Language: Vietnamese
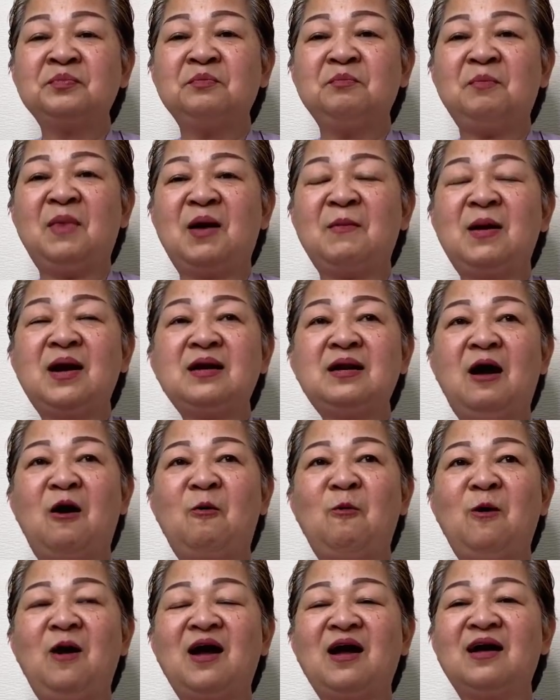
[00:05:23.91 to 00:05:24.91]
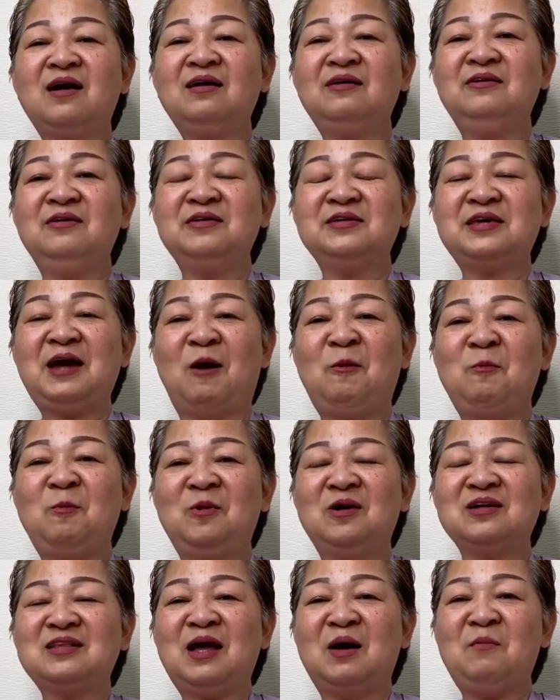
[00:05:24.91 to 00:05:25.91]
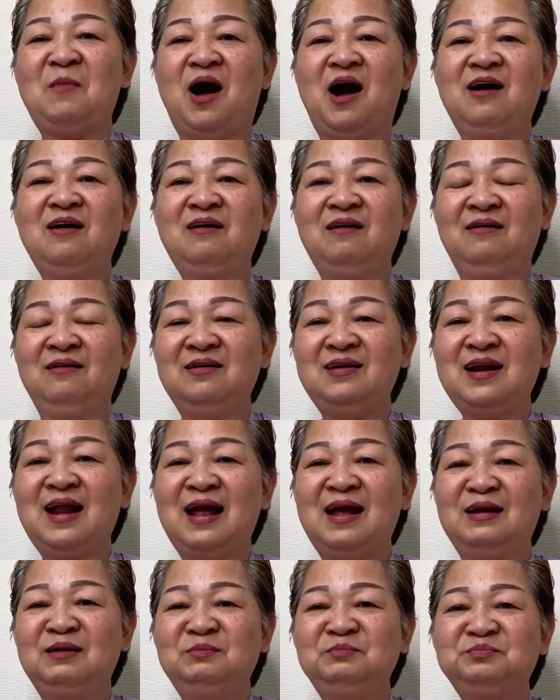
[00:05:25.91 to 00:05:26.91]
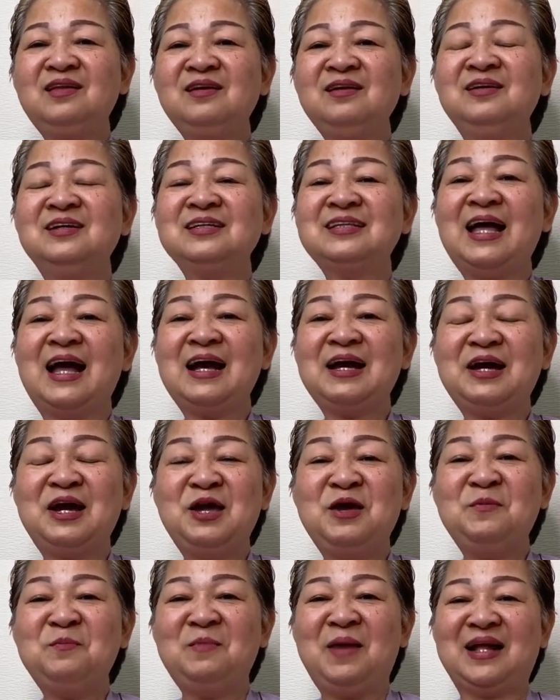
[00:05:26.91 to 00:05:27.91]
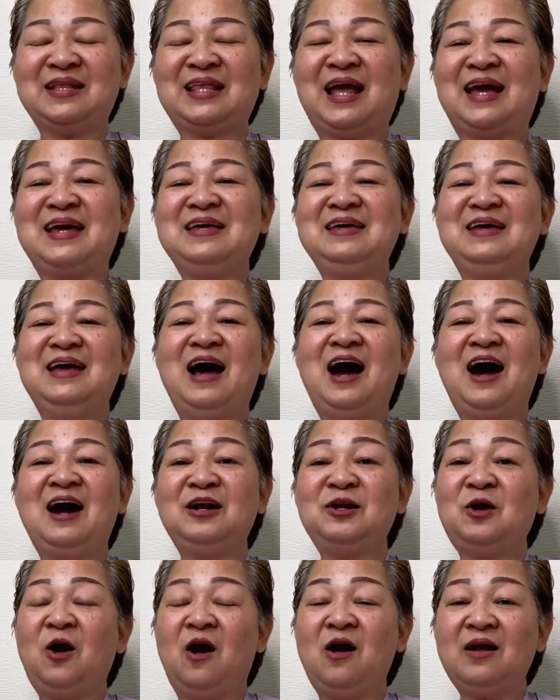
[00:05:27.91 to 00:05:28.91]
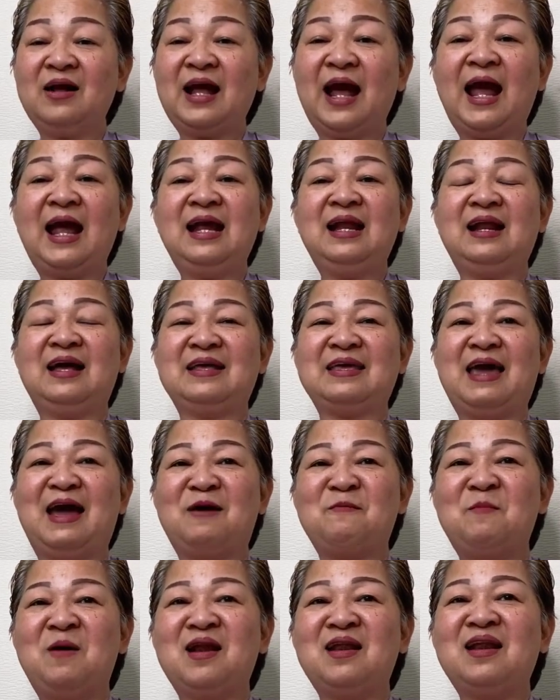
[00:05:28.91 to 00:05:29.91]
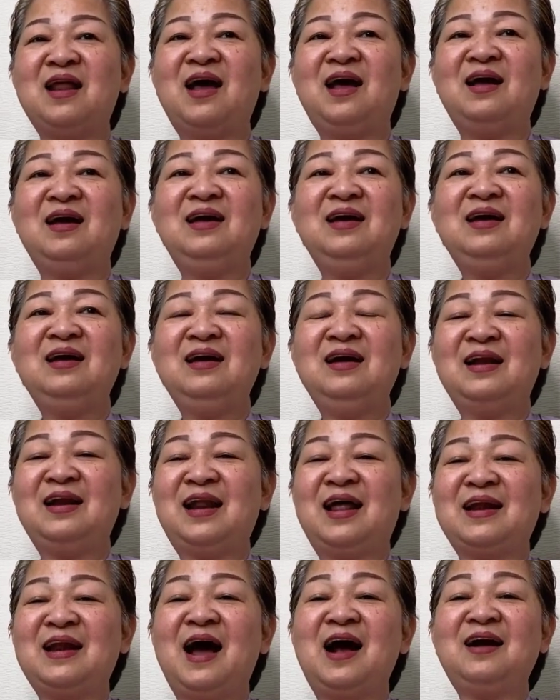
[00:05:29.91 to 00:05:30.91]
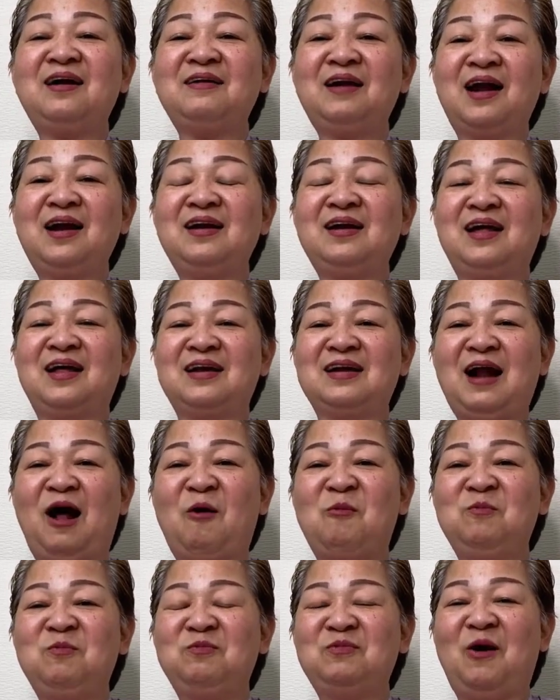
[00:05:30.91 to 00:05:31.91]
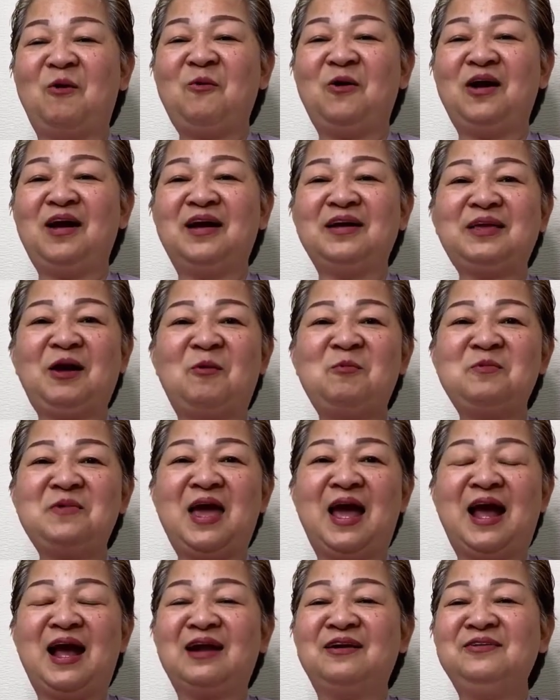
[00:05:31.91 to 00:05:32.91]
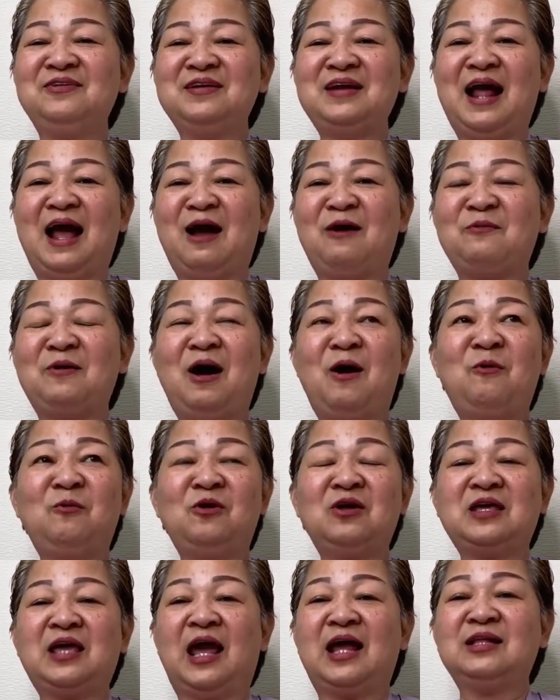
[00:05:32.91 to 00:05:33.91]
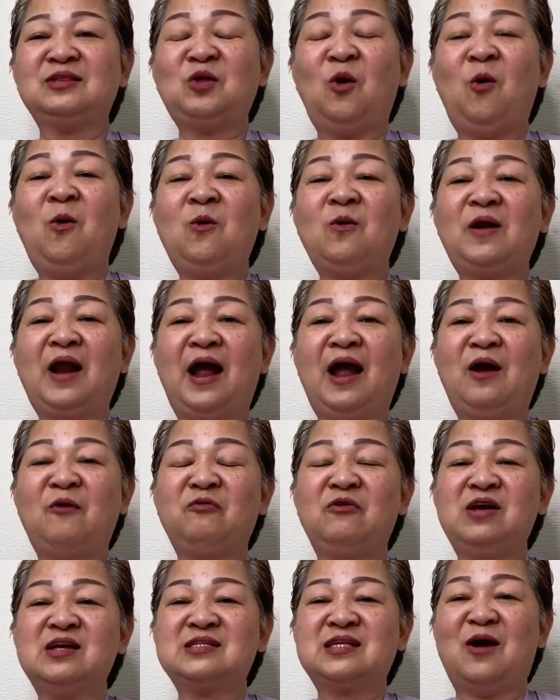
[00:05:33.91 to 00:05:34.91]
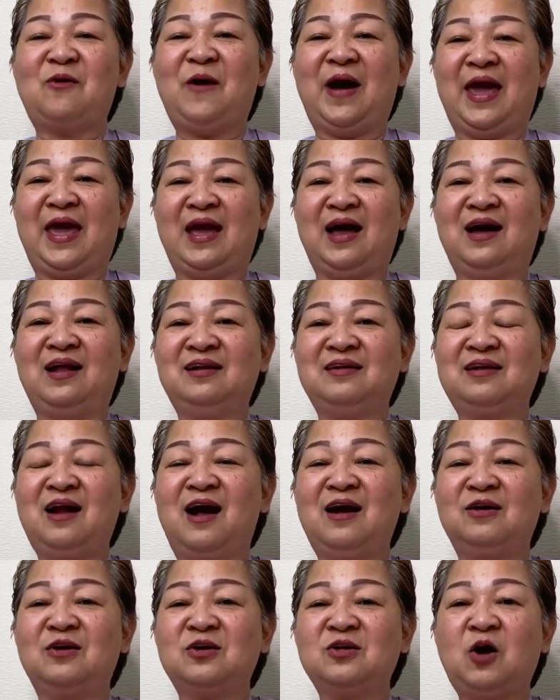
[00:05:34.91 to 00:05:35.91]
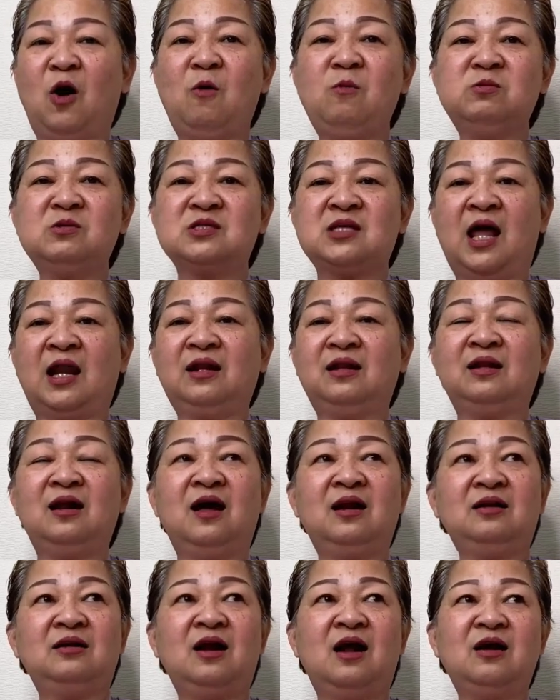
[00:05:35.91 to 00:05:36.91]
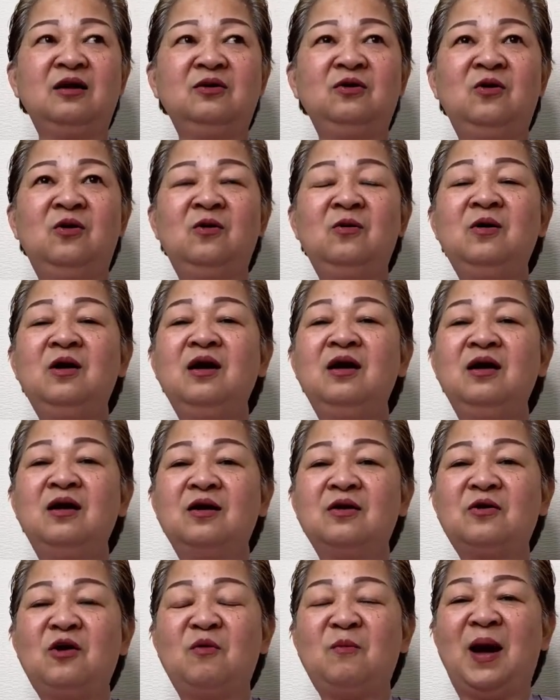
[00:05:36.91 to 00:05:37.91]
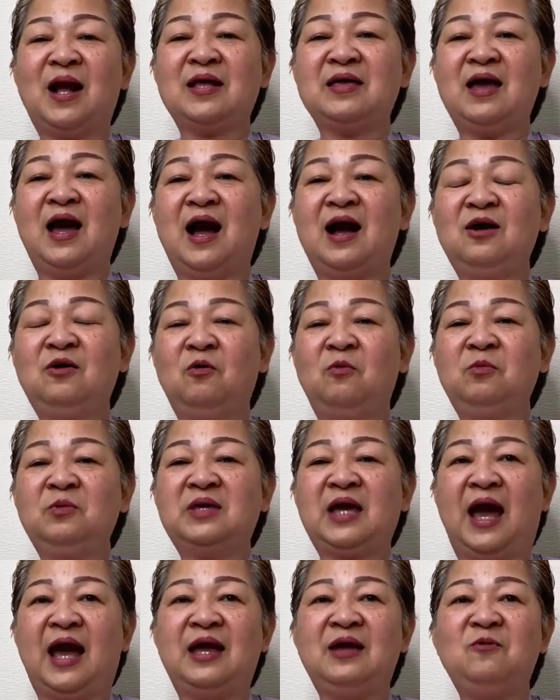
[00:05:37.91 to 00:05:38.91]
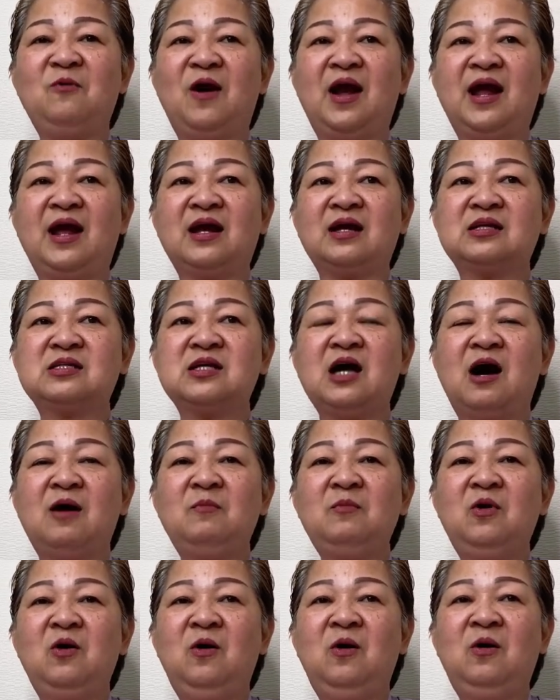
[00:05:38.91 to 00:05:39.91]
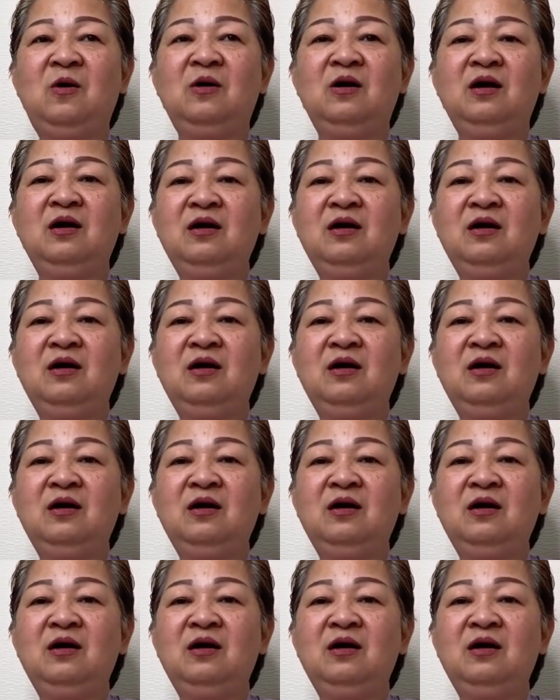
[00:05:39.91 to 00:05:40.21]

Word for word: mà bắt đầu hả người chồng người ta mở cửa ra người ta kiếm mà tại vì hơn có một cái là nhà mình á là đất rất là rộng đâu có ở trong nhà đứa nào đâu nó chạy tuốt ra phía sau hè hết trơn nó trốn sạch hết trơn luôn rồi bà vợ cũng chạy qua hàng xóm luôn